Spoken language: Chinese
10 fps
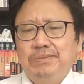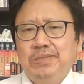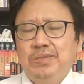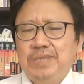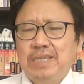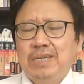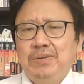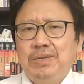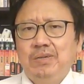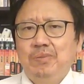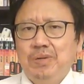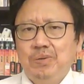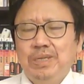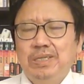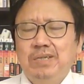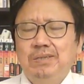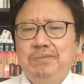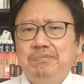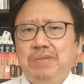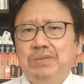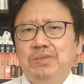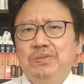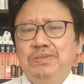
就相当于我们回到毛泽东